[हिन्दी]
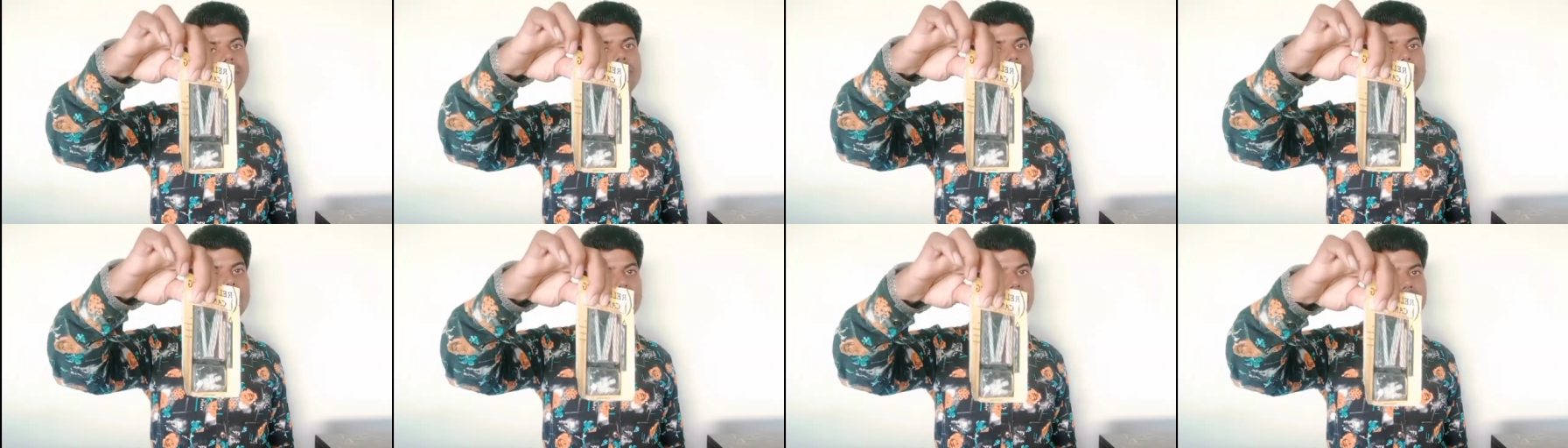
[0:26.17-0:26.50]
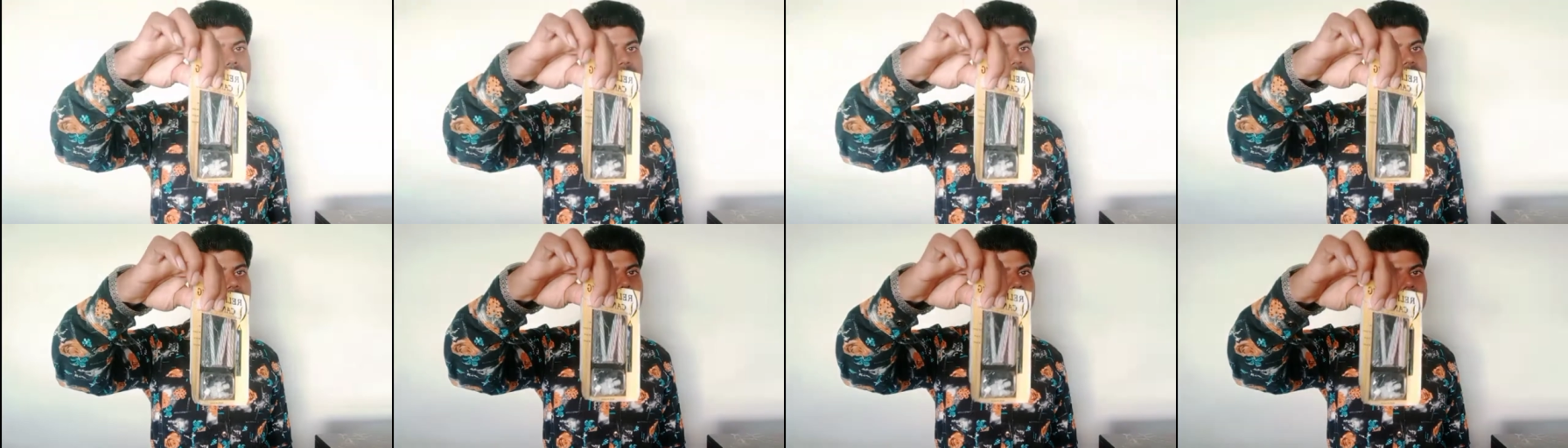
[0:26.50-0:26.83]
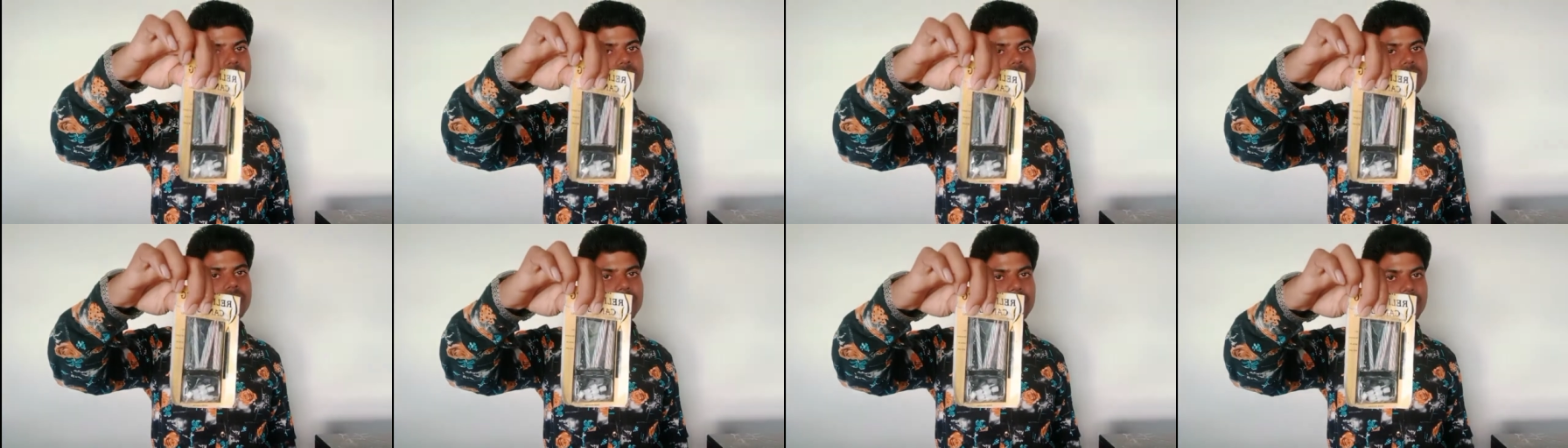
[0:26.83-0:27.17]
मोमबत्ती आप
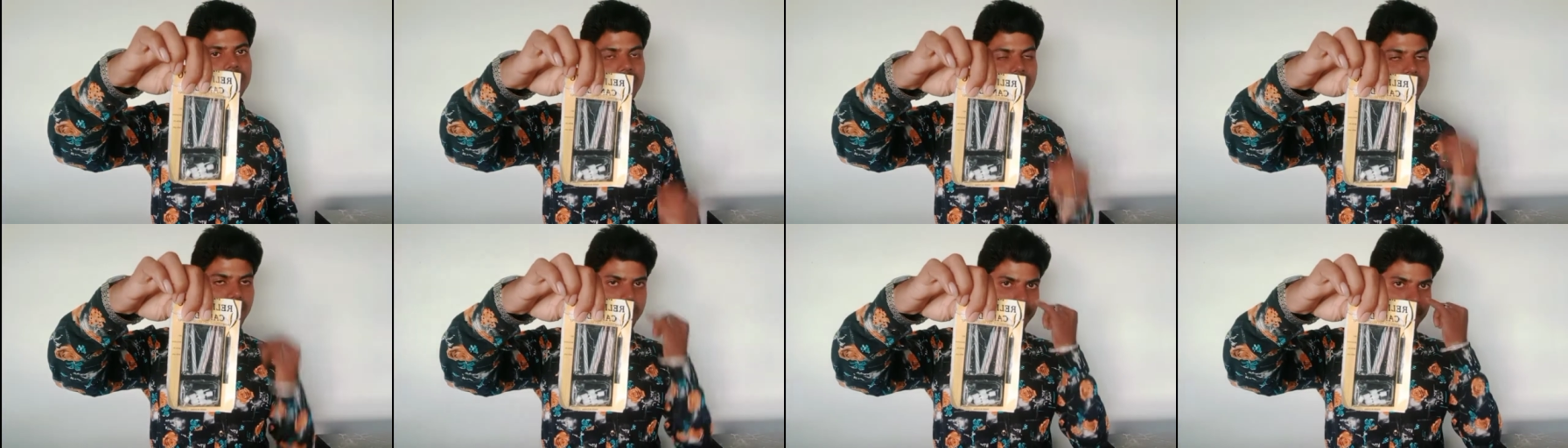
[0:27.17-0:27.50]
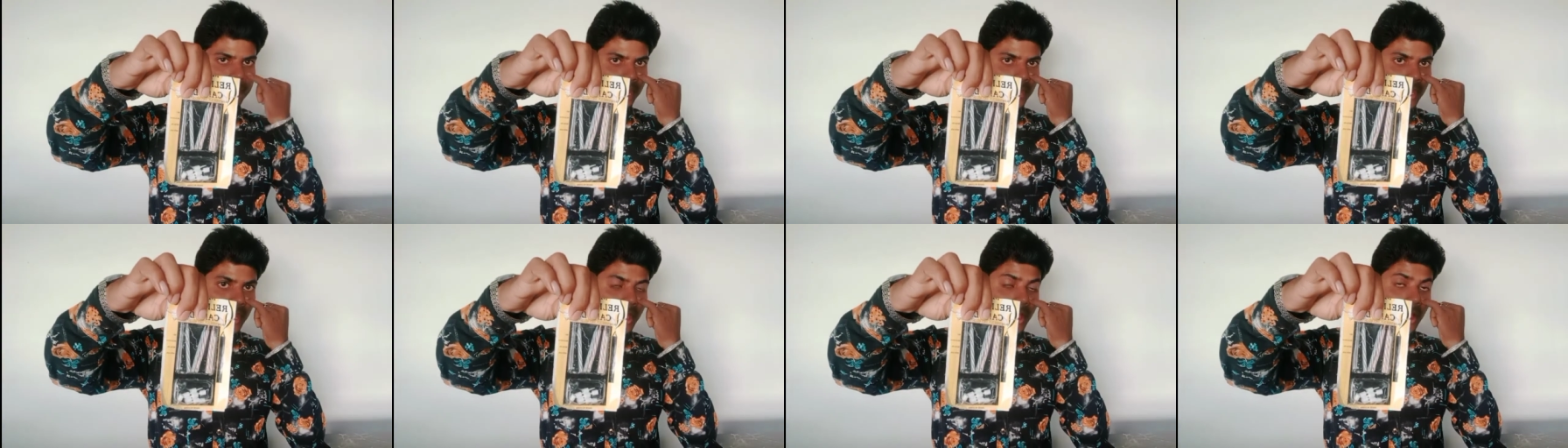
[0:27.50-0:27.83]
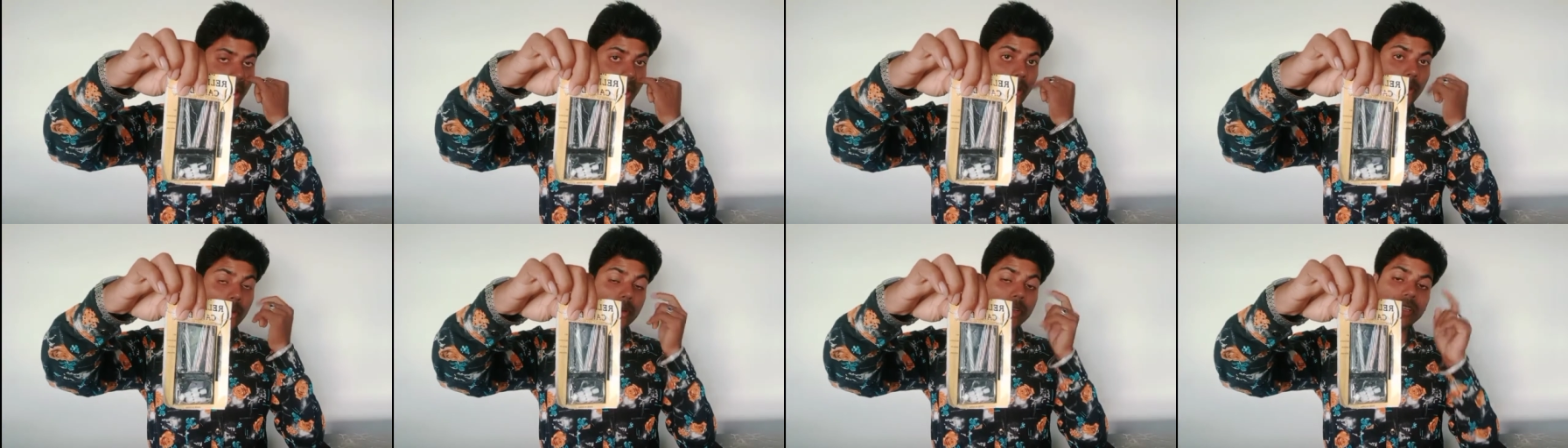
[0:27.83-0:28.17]
देख सकते हैं
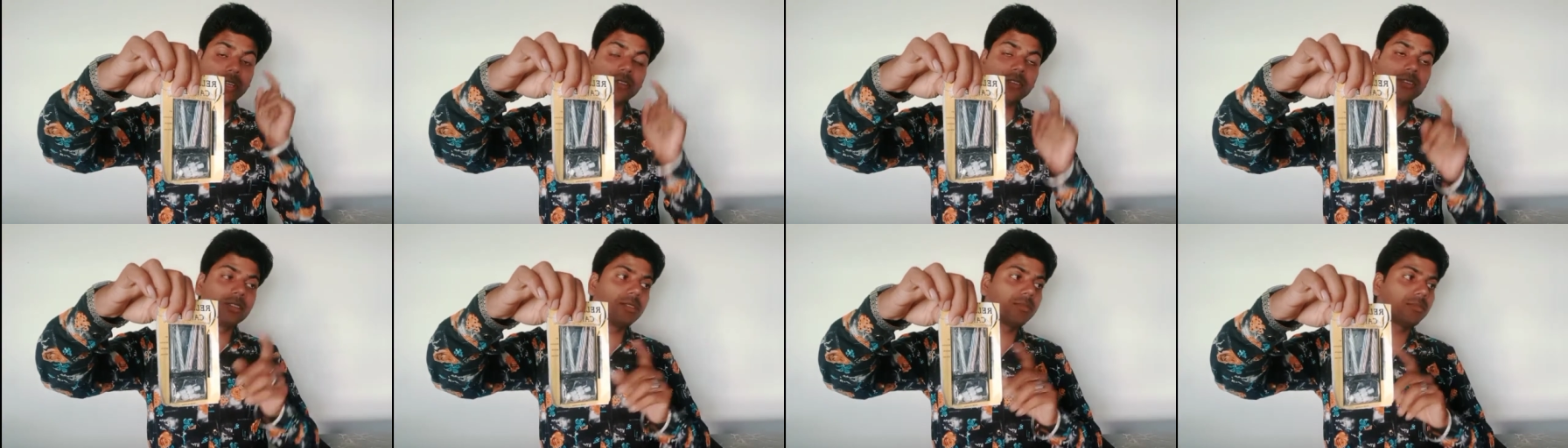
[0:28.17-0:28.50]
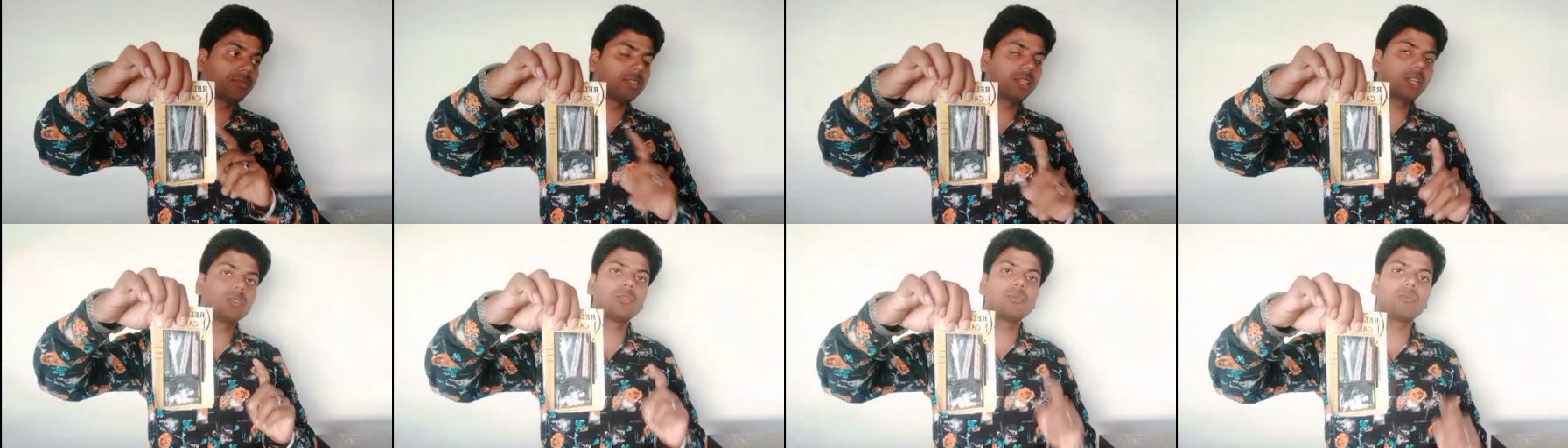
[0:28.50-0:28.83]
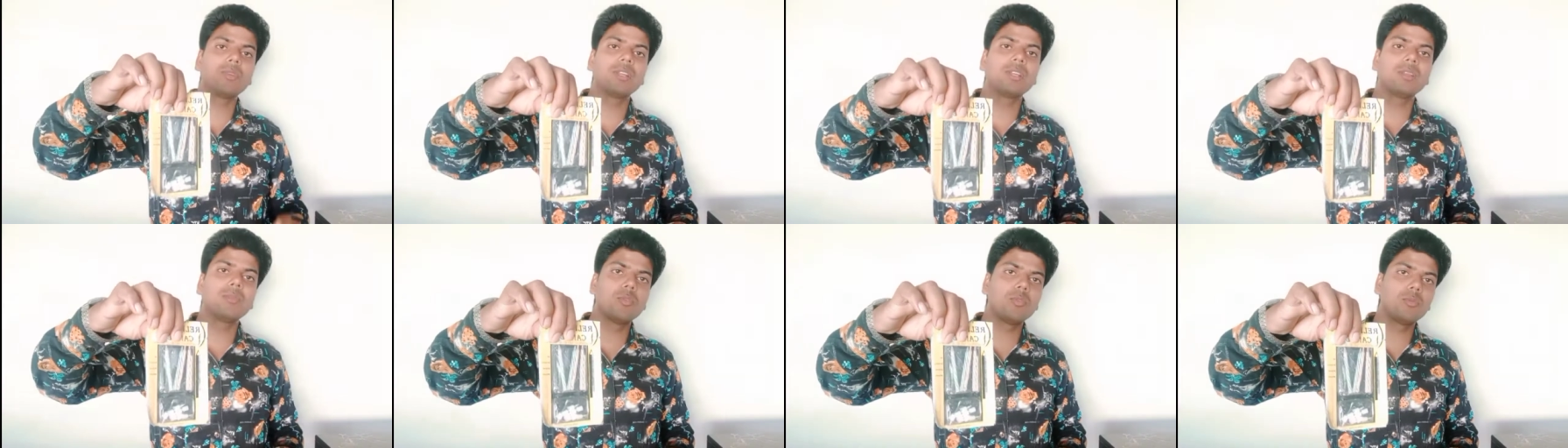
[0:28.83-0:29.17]
और ये सिर्फ दस
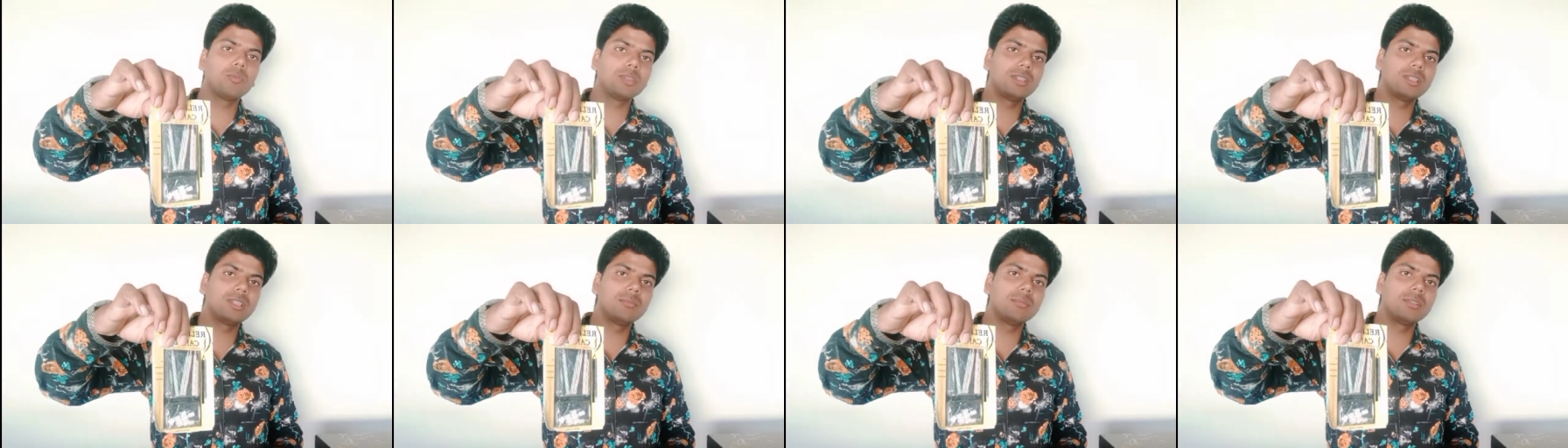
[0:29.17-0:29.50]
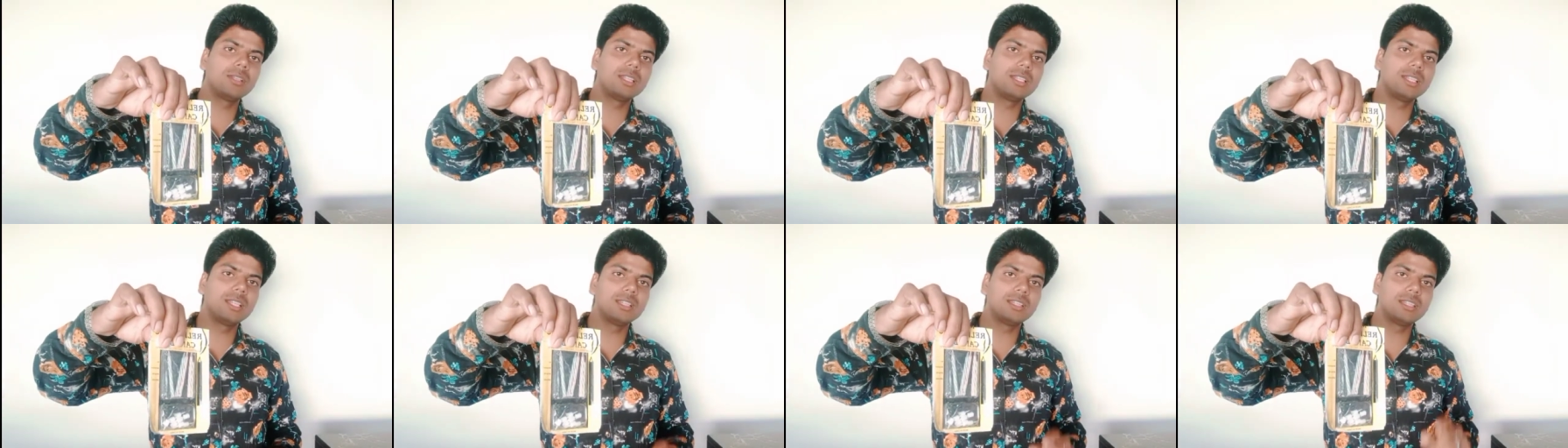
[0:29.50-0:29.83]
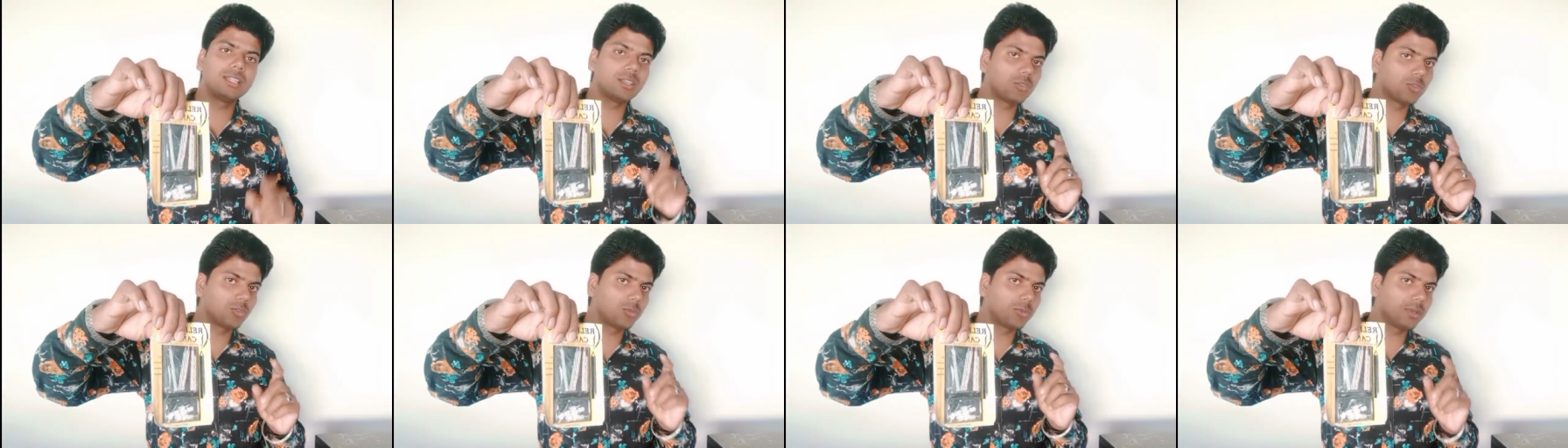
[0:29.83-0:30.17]
रुपये की मोमबत्ती मिलती है
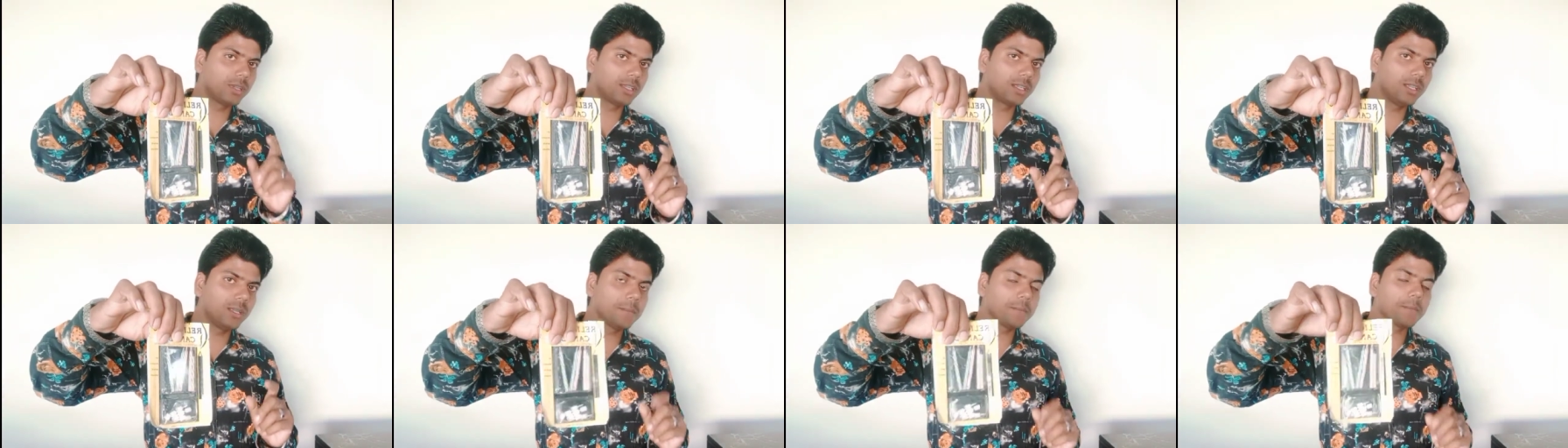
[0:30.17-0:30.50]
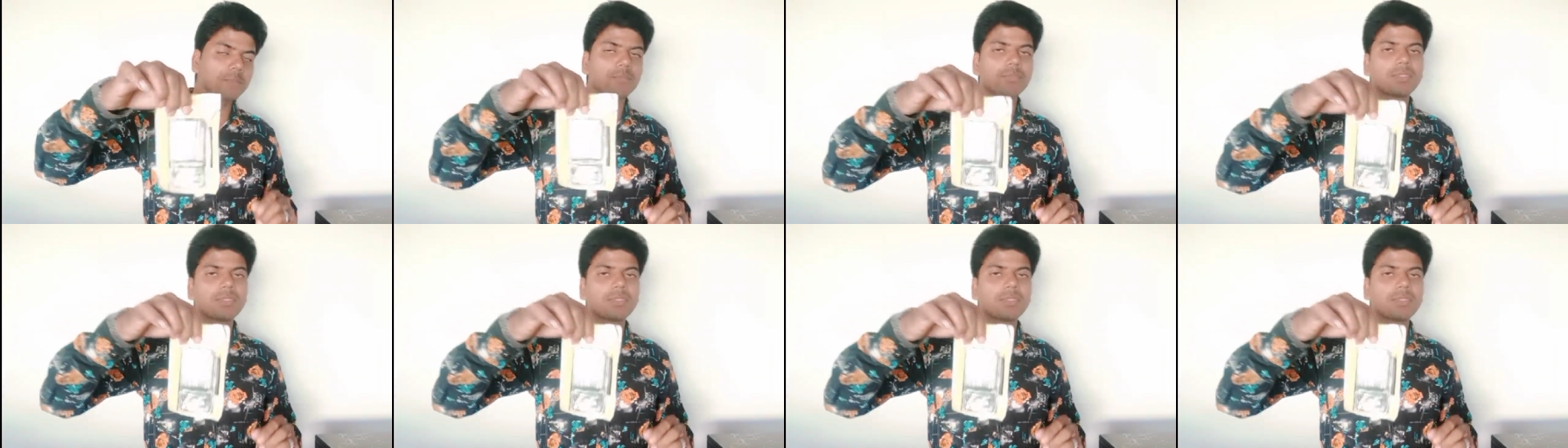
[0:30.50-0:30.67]
दस रुपये की